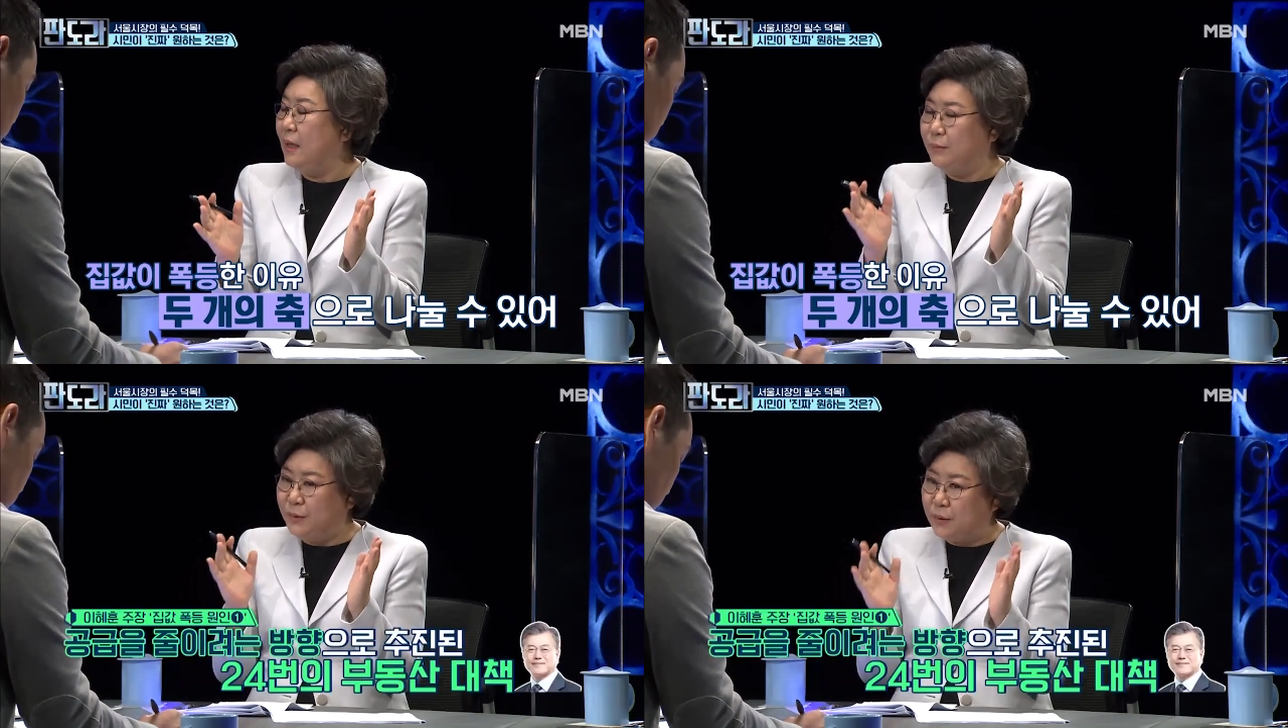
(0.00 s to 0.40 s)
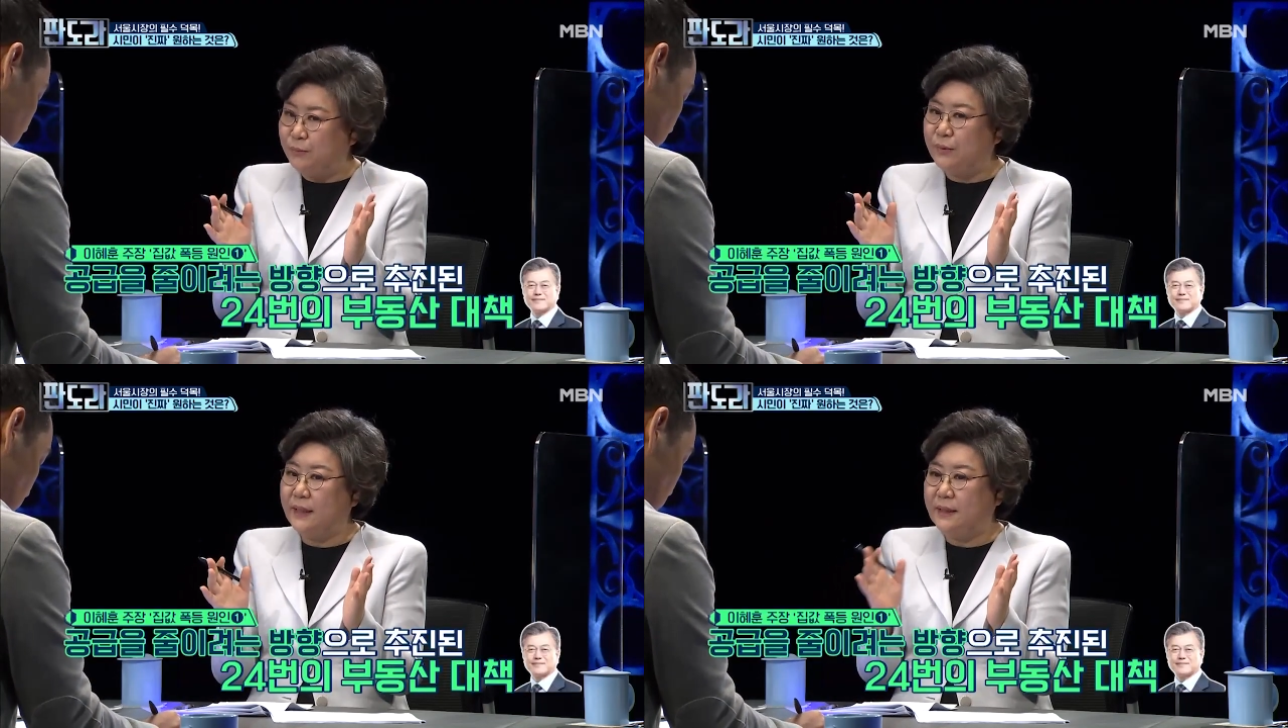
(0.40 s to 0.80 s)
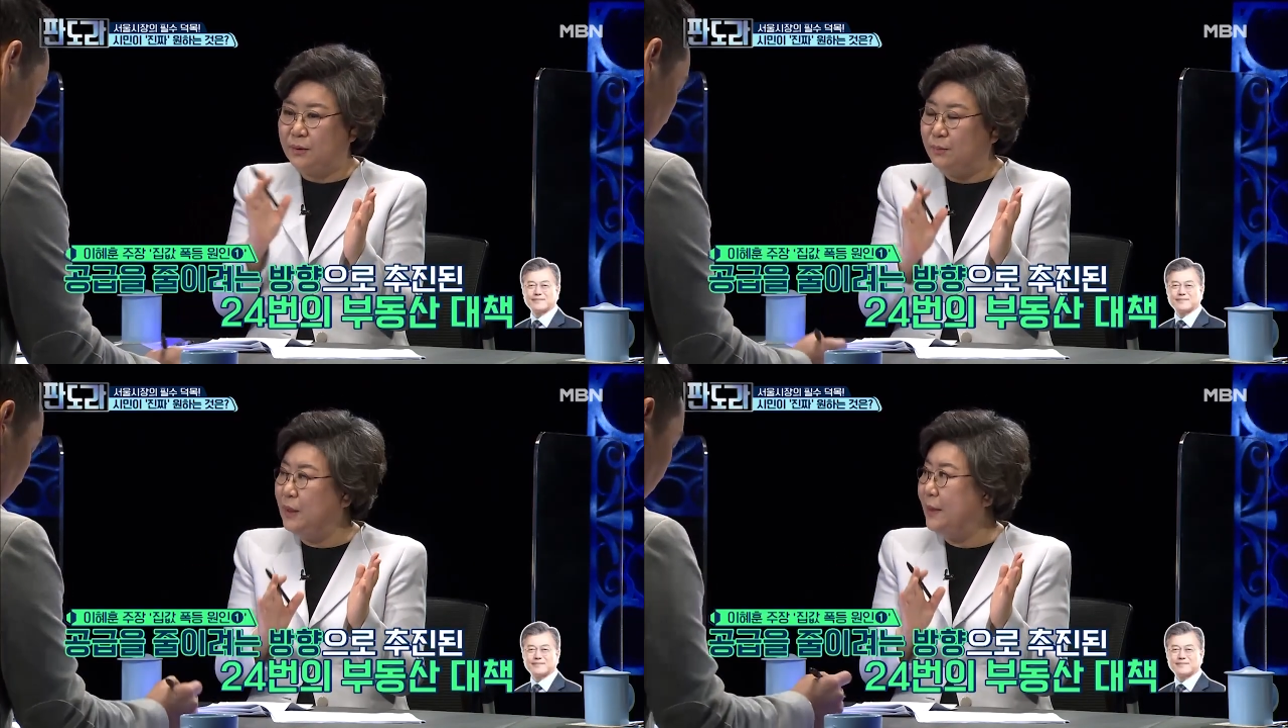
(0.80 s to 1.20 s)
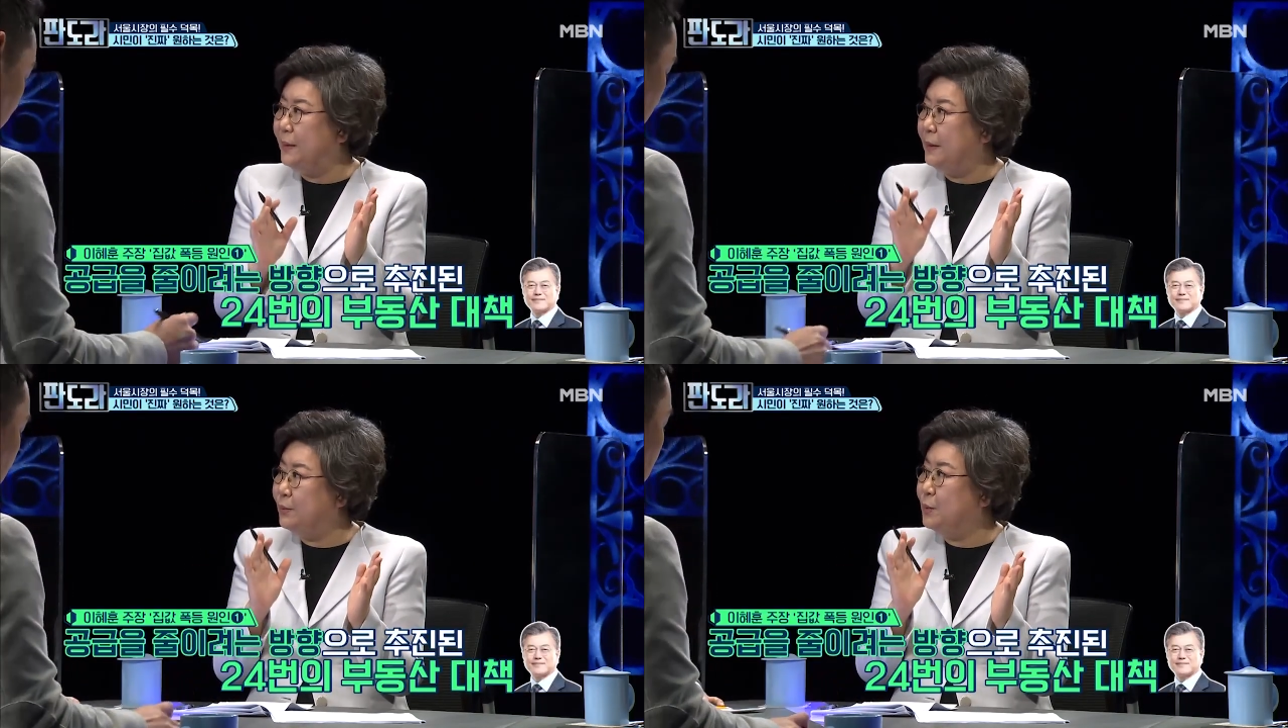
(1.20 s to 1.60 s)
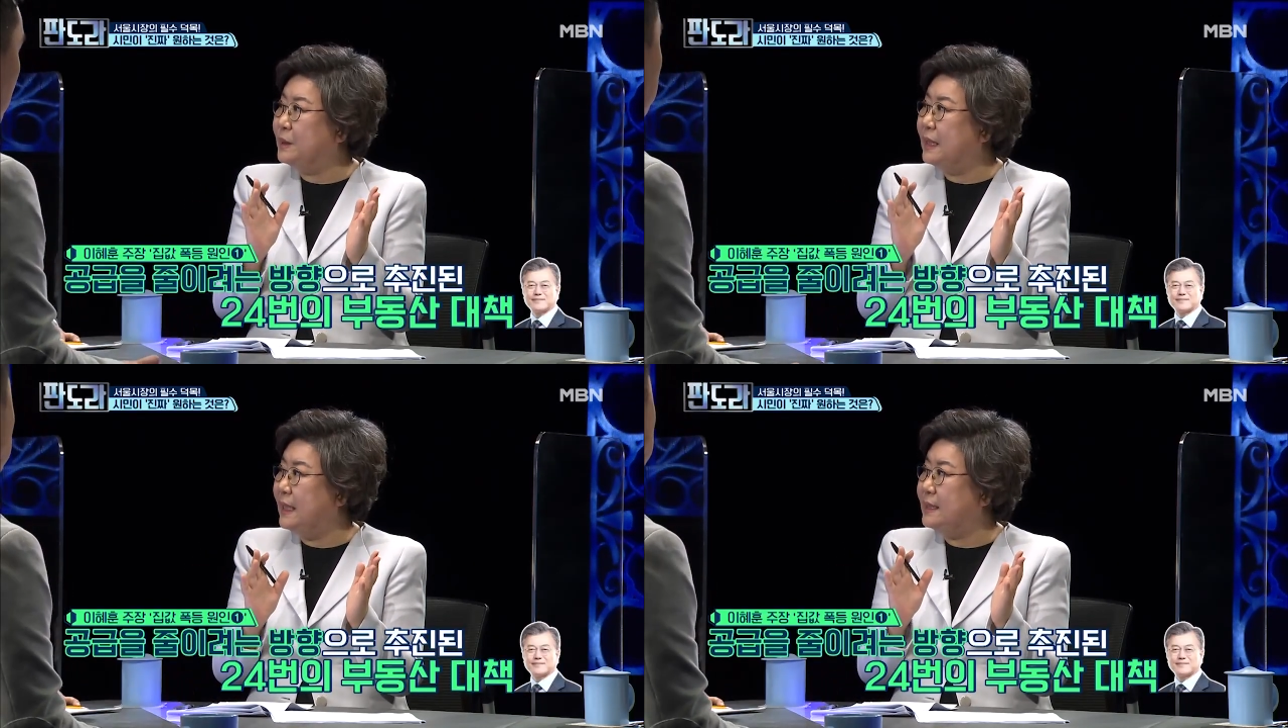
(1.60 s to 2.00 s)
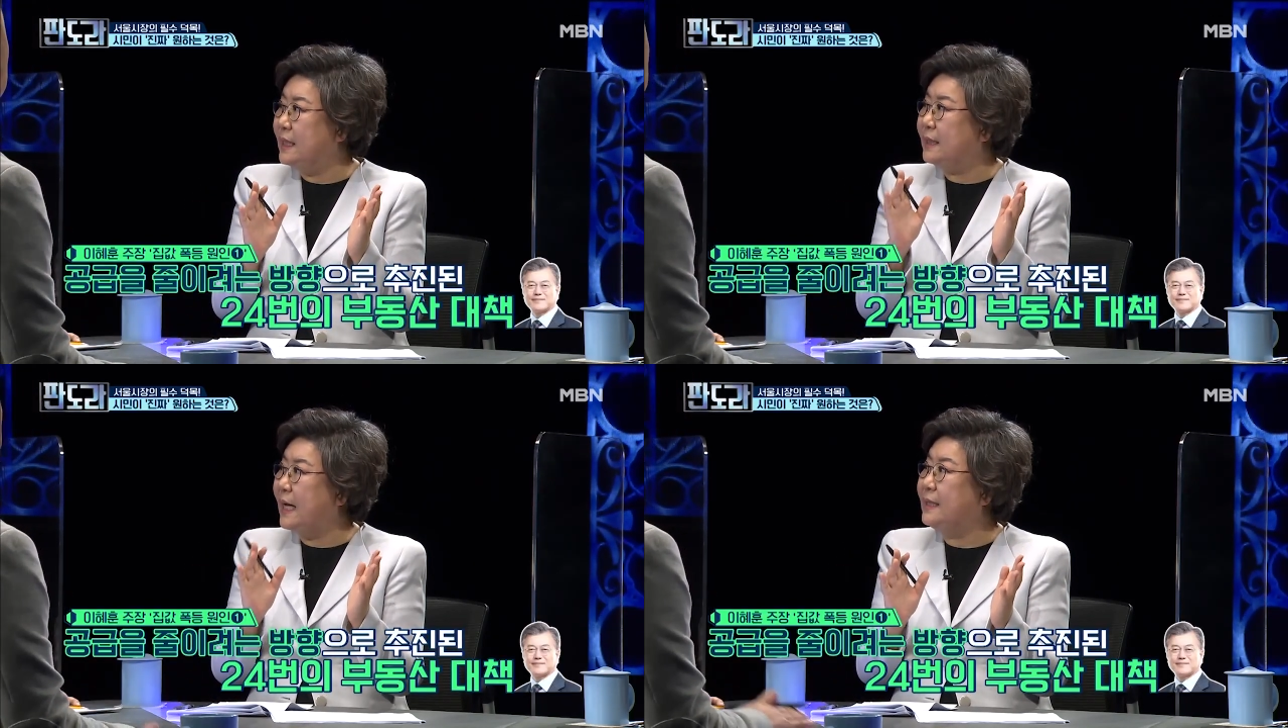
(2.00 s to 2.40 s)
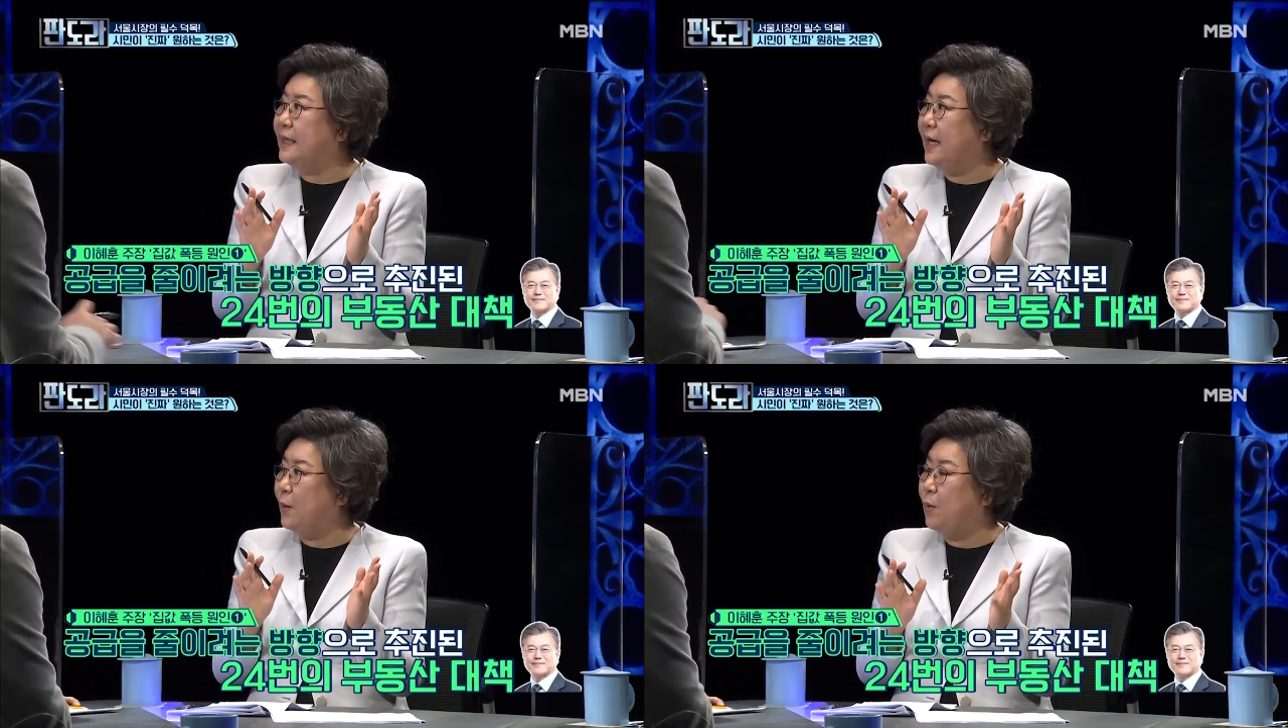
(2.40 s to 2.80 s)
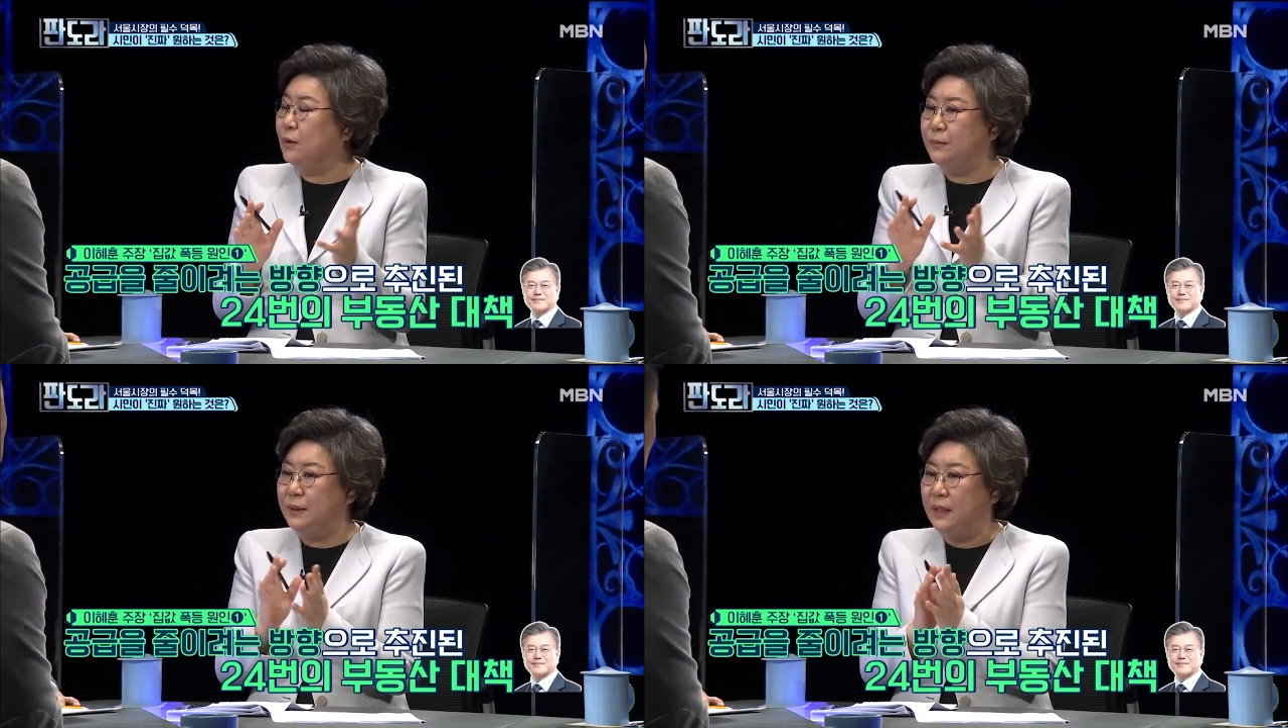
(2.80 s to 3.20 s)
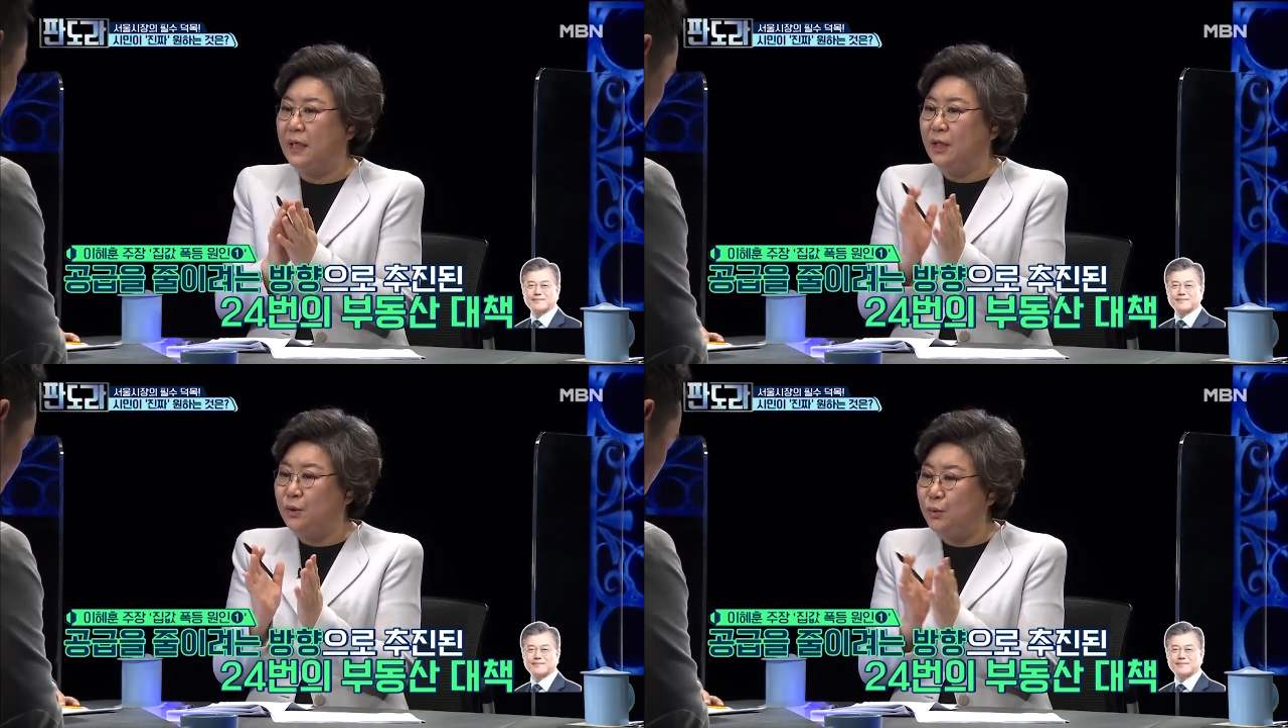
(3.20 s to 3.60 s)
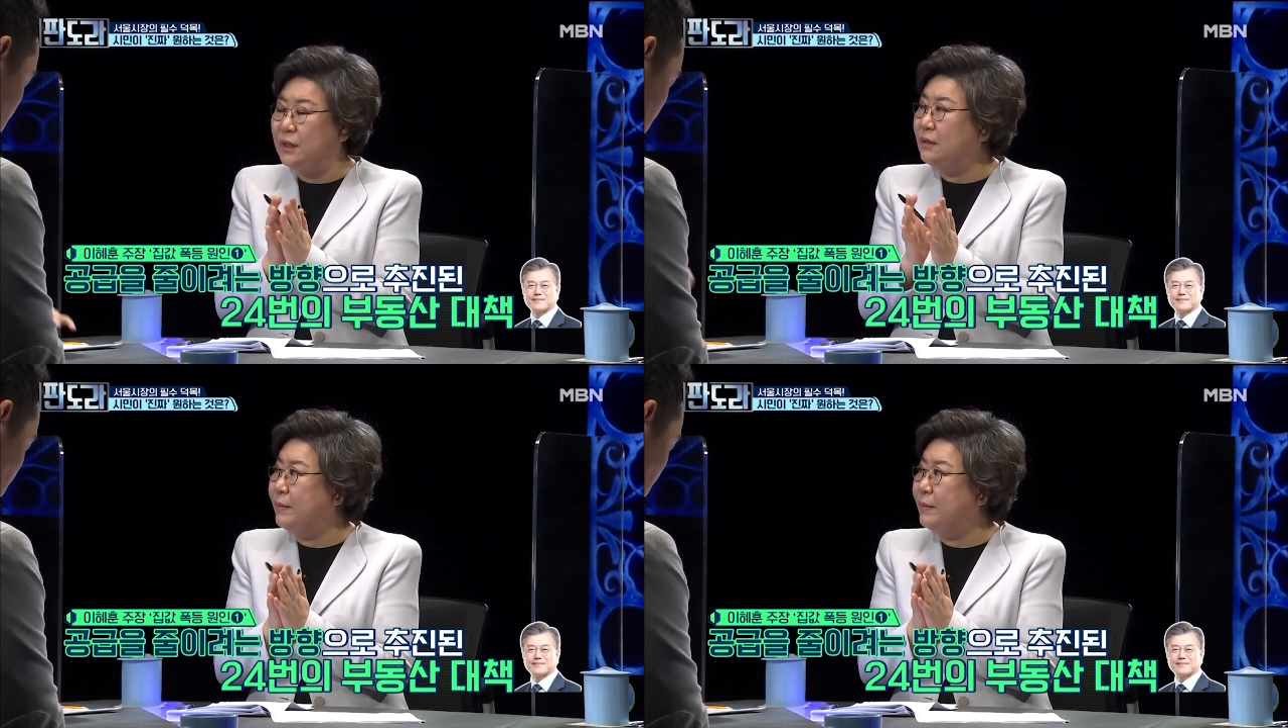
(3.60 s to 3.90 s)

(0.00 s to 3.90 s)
문정부가 이제 24번의 부동산 대책을 한 게 공급을 줄이는